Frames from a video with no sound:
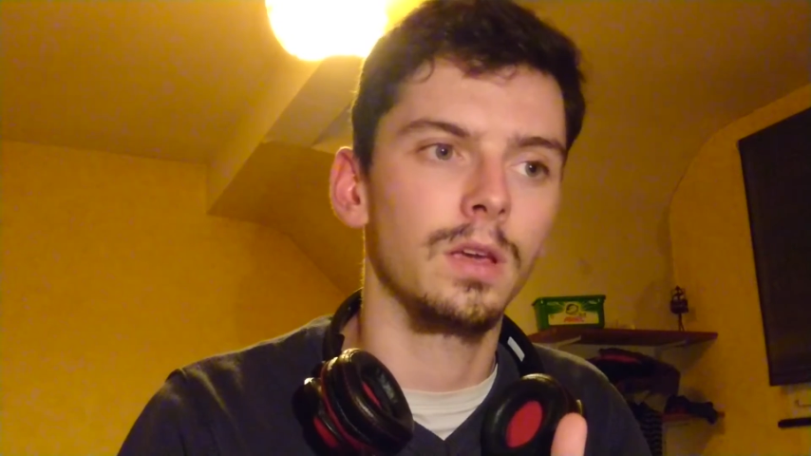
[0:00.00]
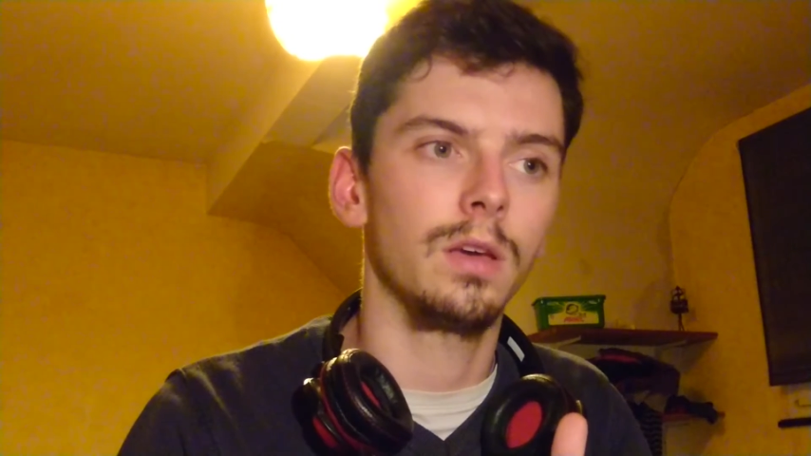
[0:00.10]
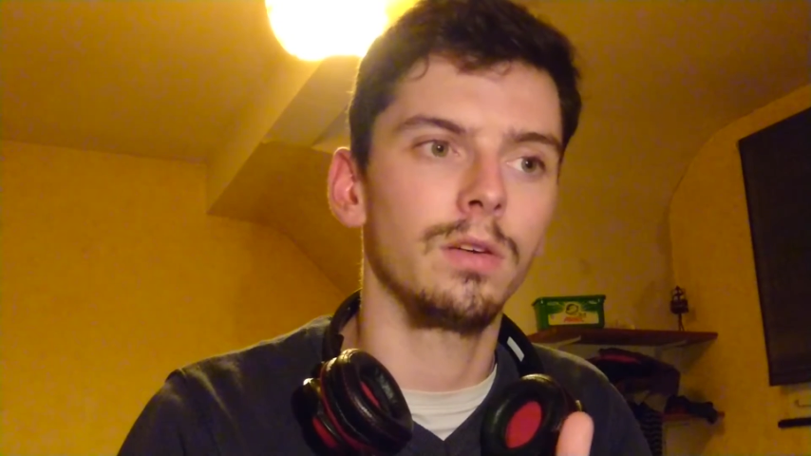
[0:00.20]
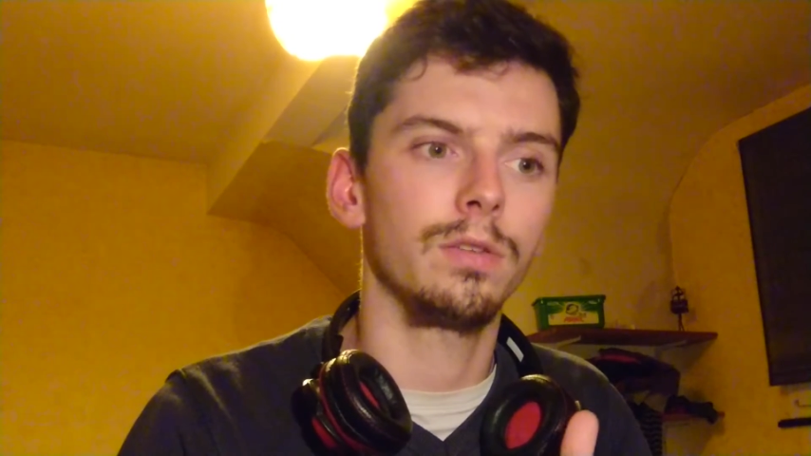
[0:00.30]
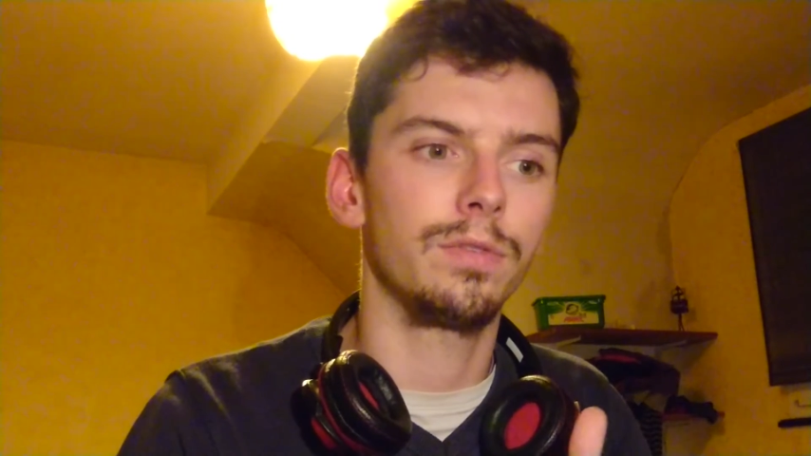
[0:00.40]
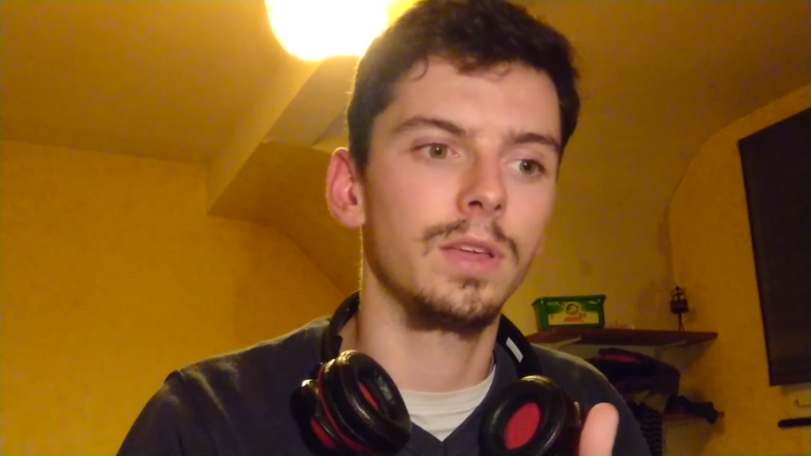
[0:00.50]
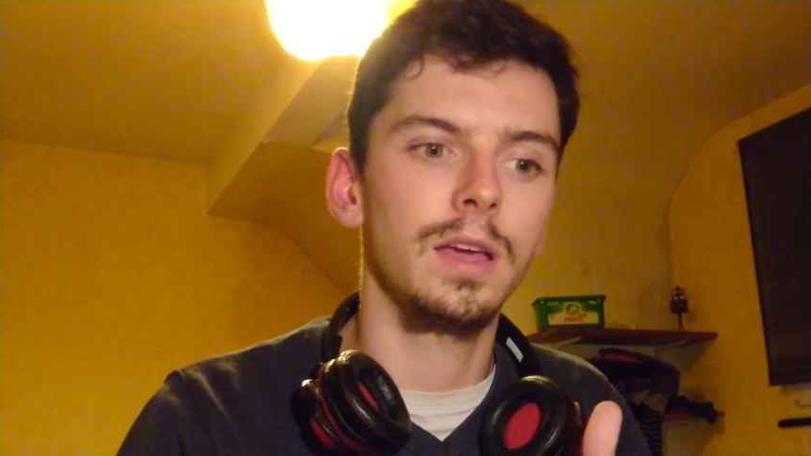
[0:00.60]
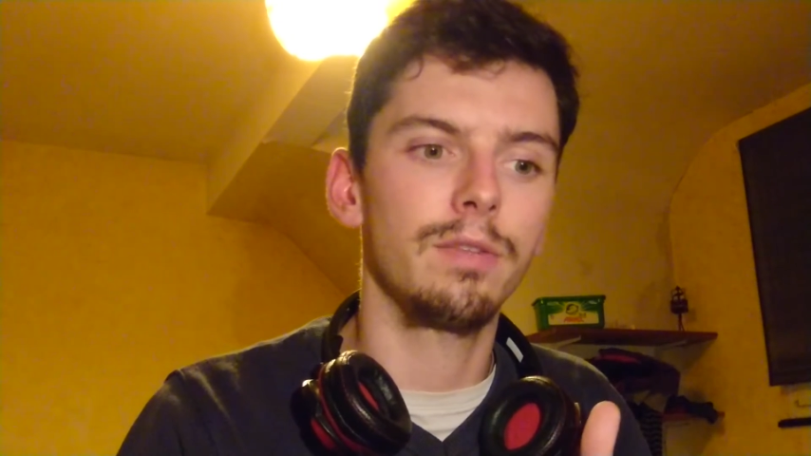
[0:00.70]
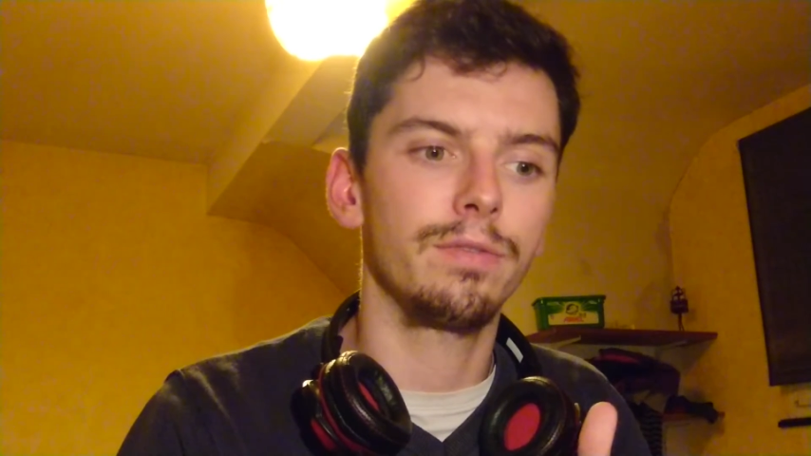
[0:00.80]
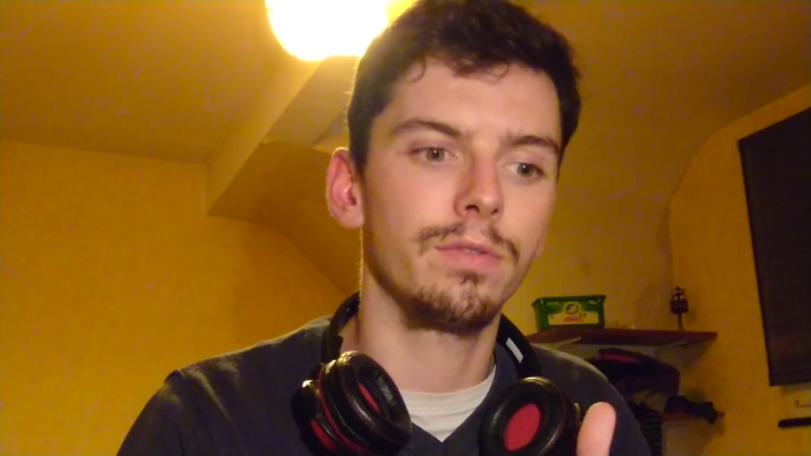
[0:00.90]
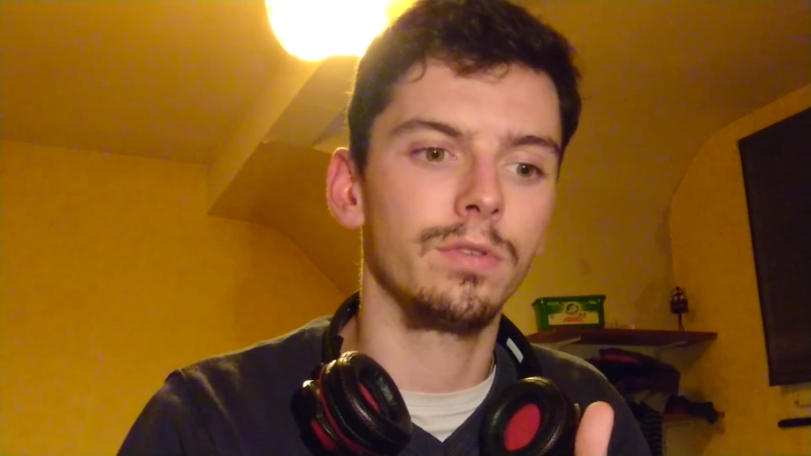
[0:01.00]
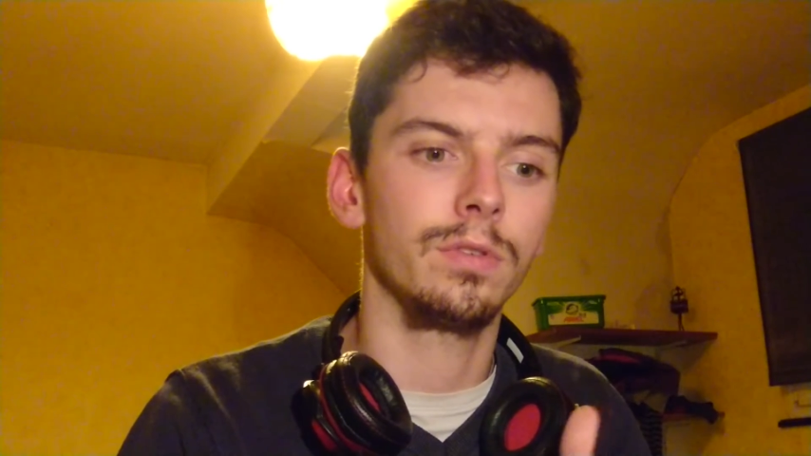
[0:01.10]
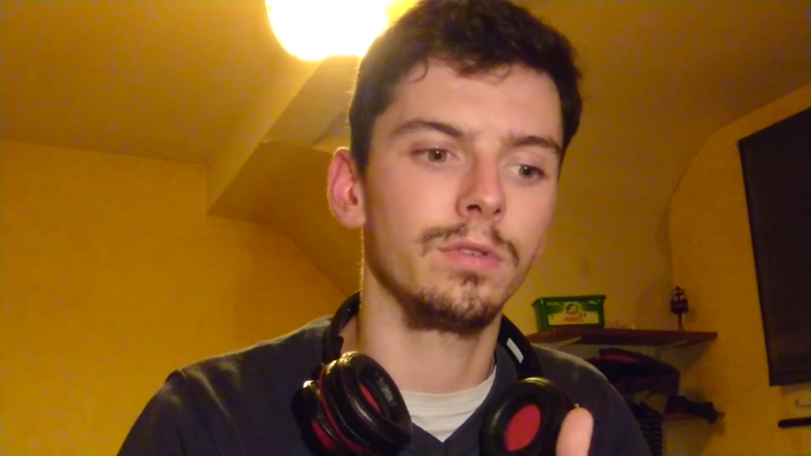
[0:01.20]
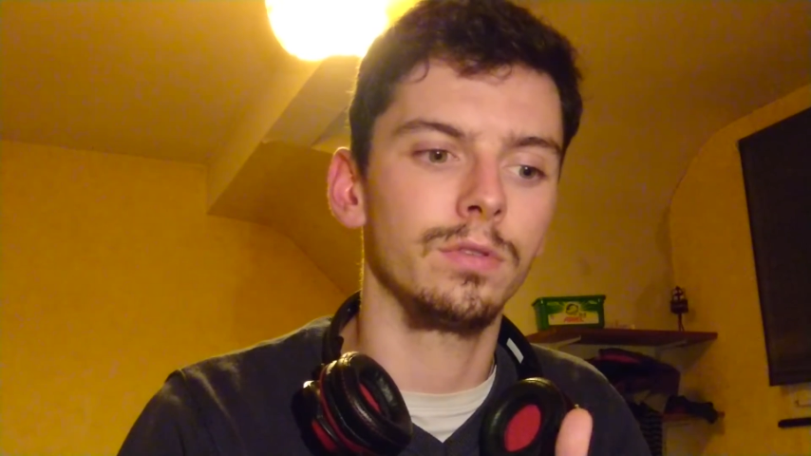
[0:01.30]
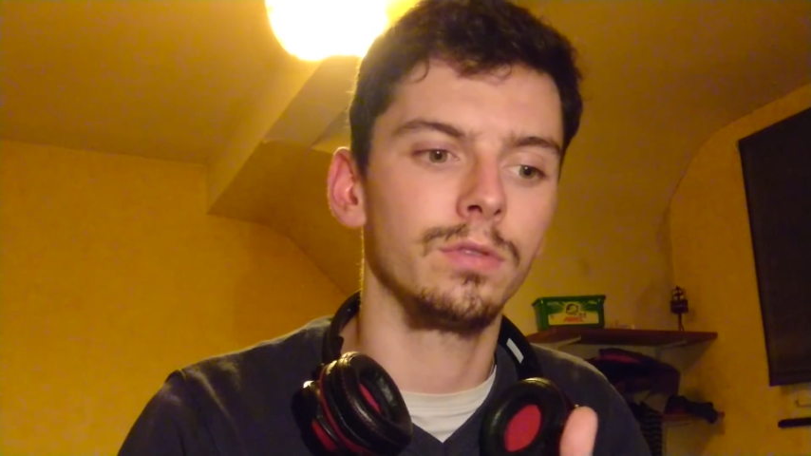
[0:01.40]
euh, fais gaffe,
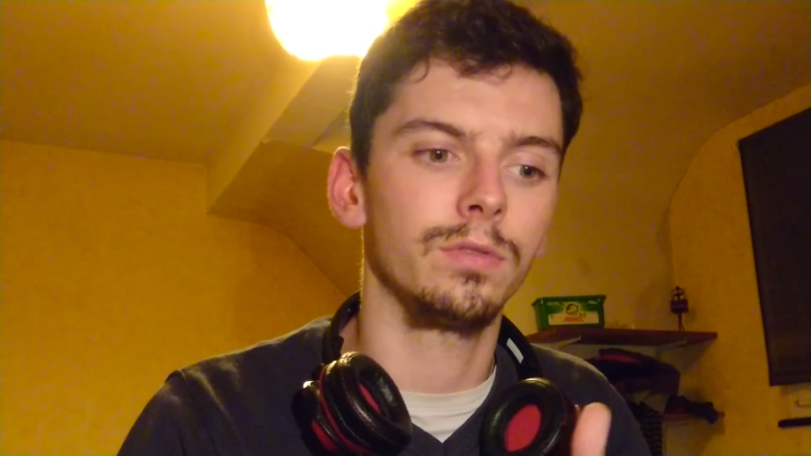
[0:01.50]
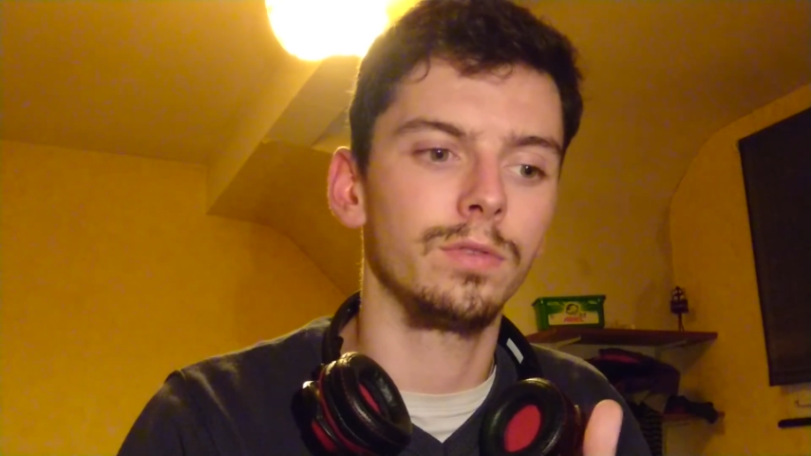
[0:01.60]
euh,